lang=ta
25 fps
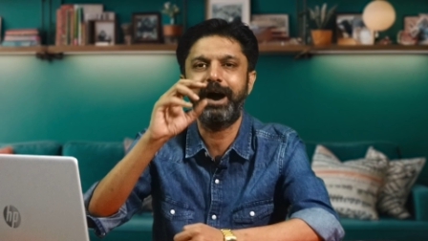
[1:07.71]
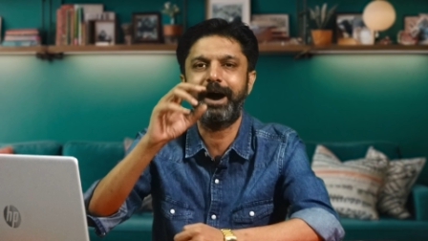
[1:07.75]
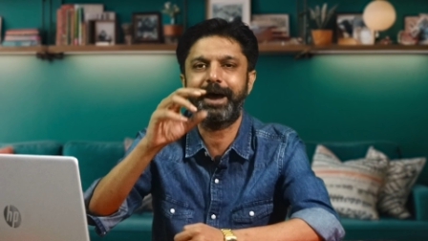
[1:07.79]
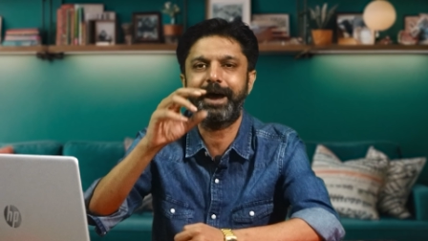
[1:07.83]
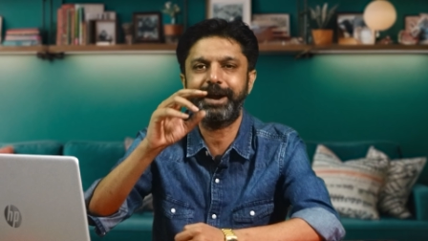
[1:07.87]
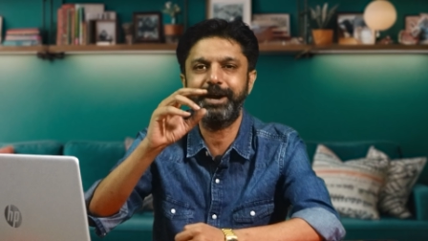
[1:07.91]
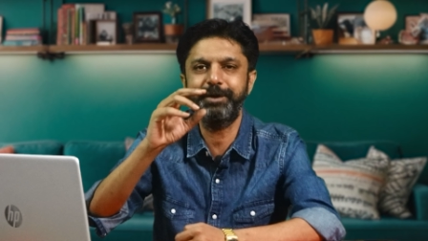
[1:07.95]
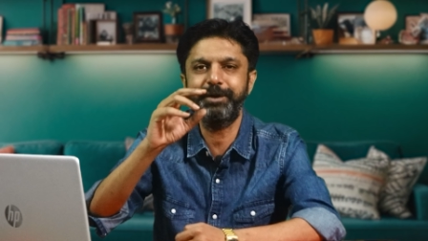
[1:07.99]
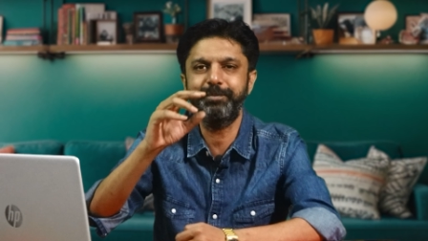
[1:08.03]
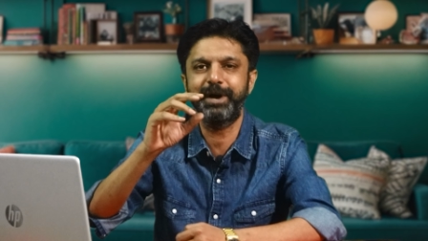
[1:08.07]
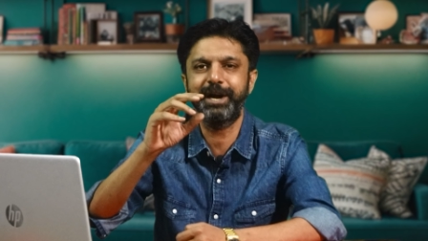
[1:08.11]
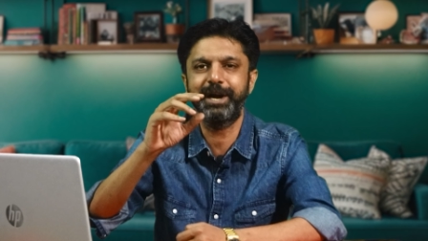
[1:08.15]

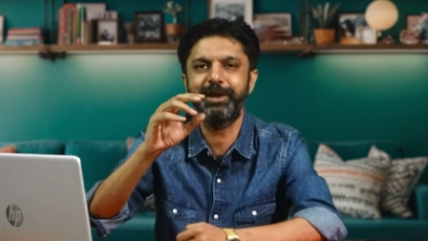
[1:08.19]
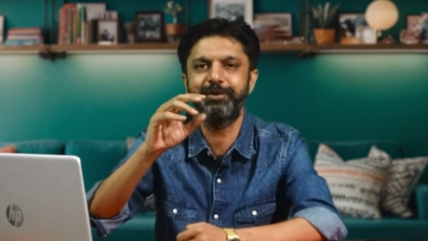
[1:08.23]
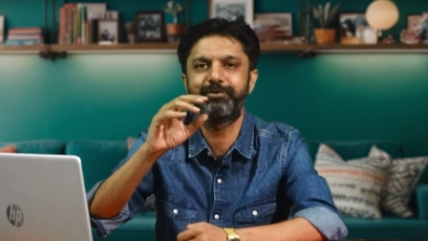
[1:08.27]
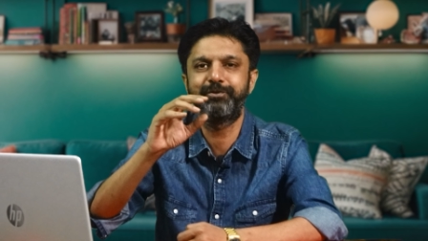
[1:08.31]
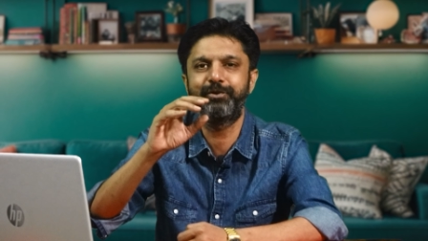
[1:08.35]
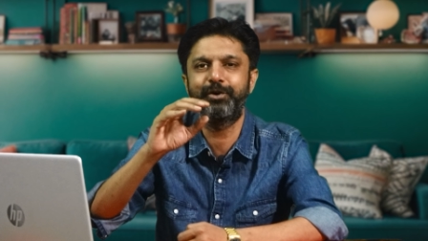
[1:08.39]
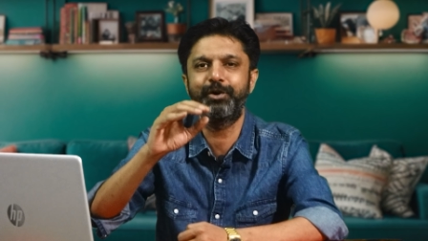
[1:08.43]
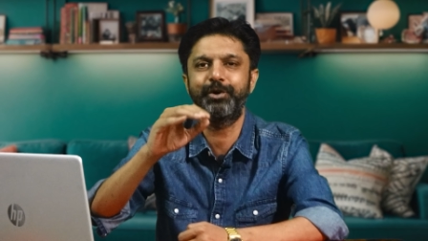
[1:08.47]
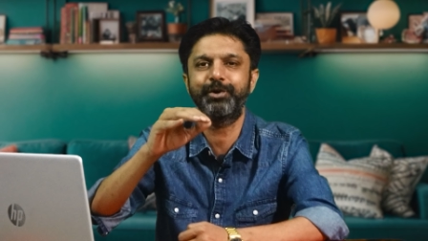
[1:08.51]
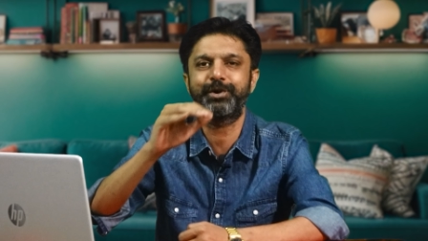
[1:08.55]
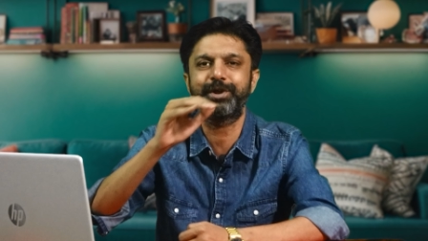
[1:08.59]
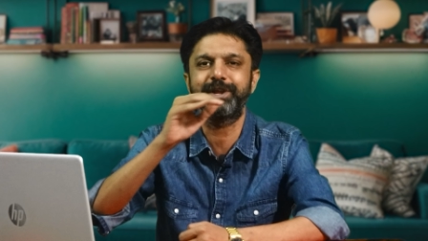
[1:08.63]
அரண்மனை
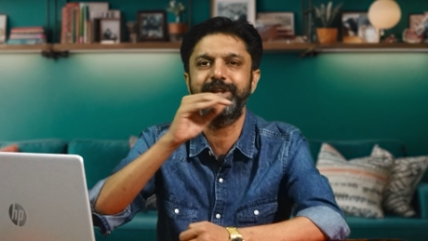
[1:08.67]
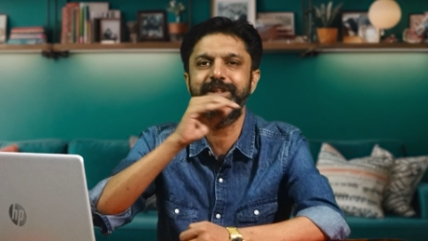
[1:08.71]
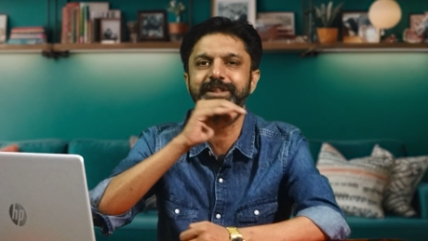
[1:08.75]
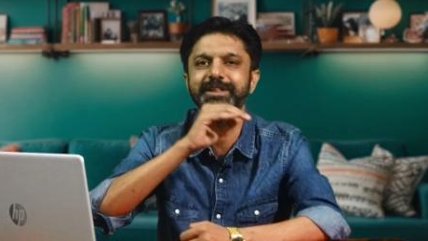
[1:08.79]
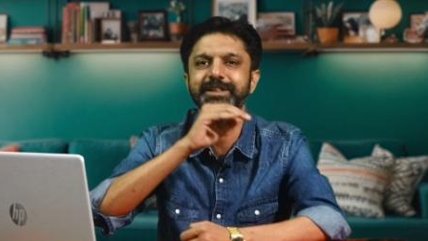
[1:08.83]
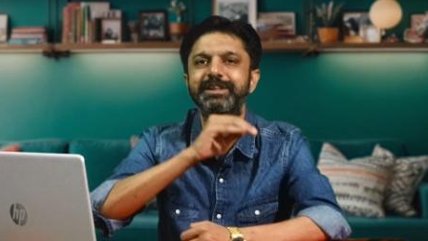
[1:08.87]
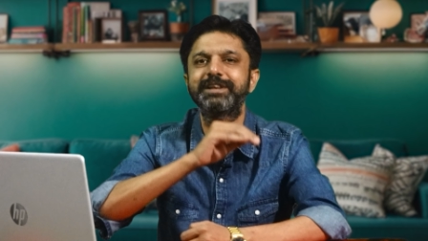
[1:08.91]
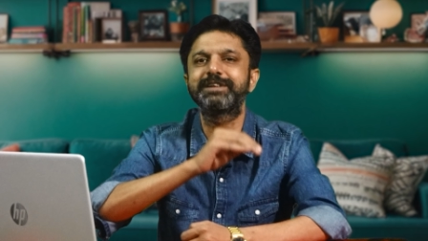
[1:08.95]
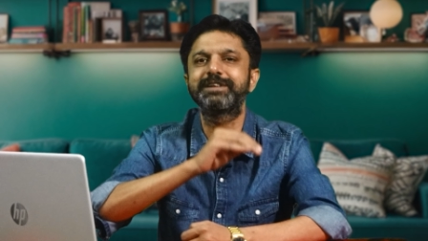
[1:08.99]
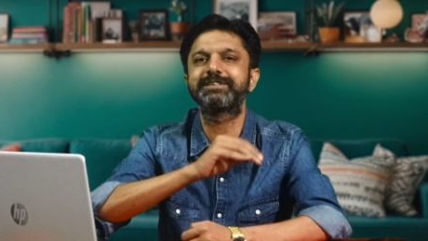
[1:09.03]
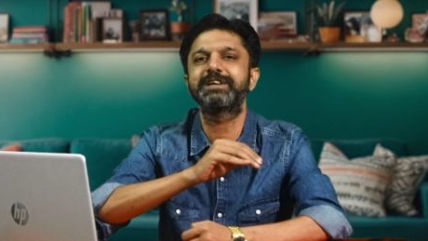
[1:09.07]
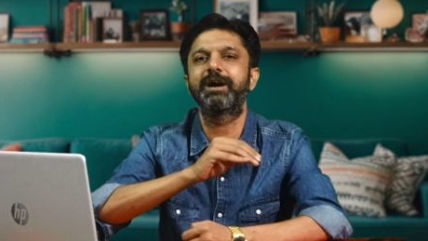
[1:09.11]
ஃபோர்
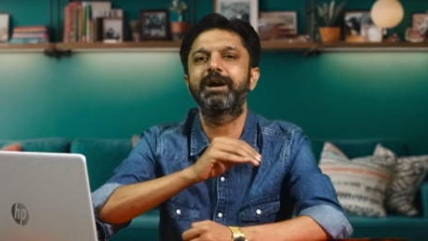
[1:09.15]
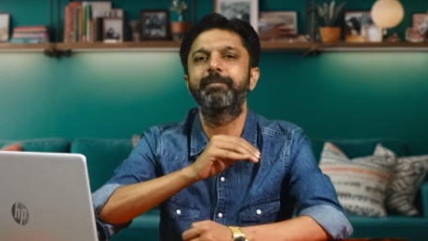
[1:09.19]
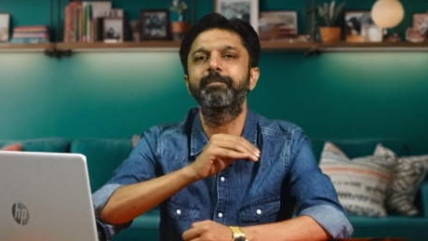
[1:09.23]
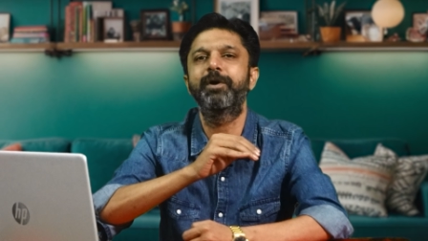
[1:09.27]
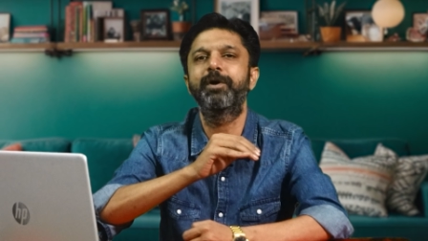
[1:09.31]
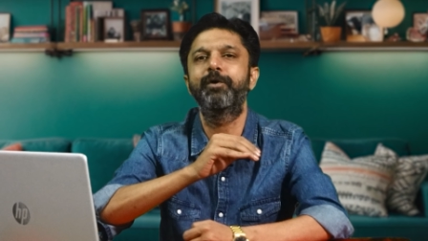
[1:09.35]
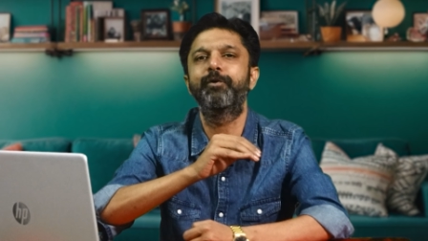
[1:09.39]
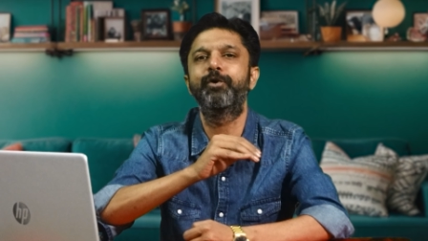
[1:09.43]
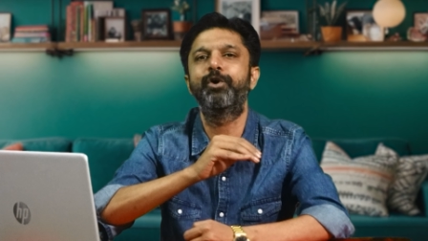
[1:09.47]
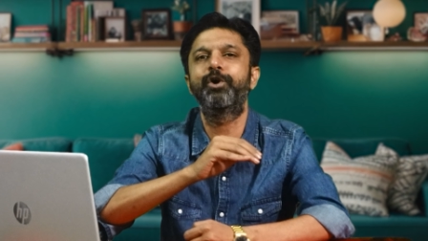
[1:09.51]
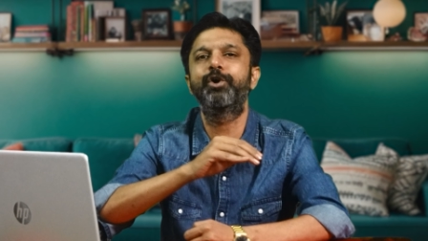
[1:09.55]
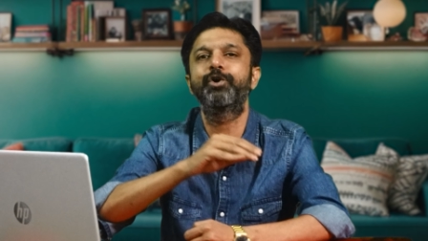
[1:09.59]
இந்த
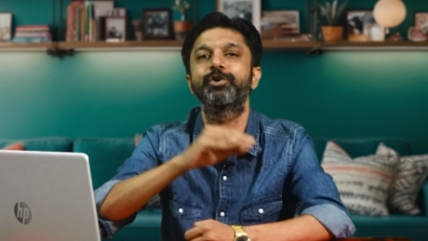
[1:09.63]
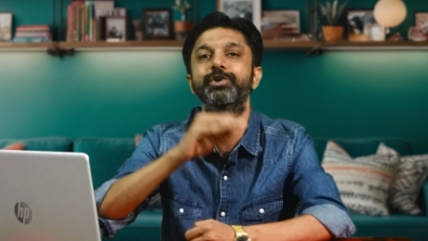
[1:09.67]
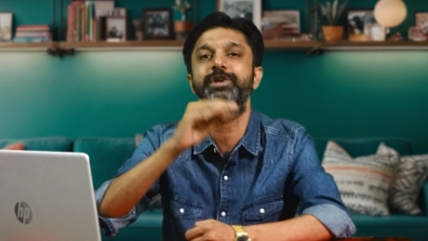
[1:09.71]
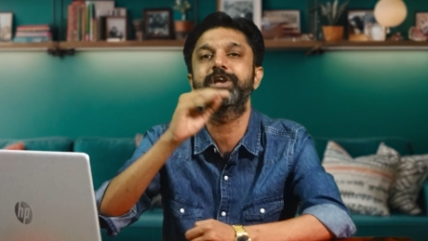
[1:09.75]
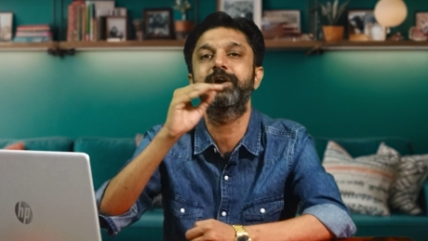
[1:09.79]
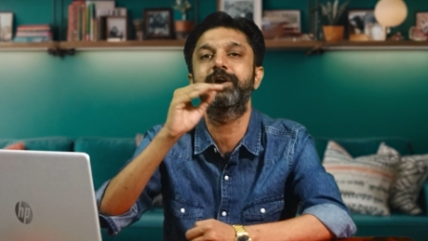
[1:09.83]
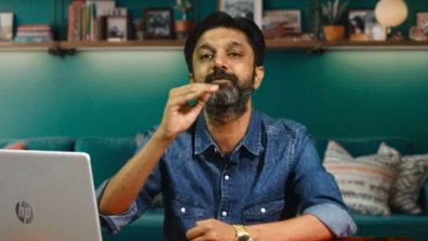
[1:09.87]
சம்பவம்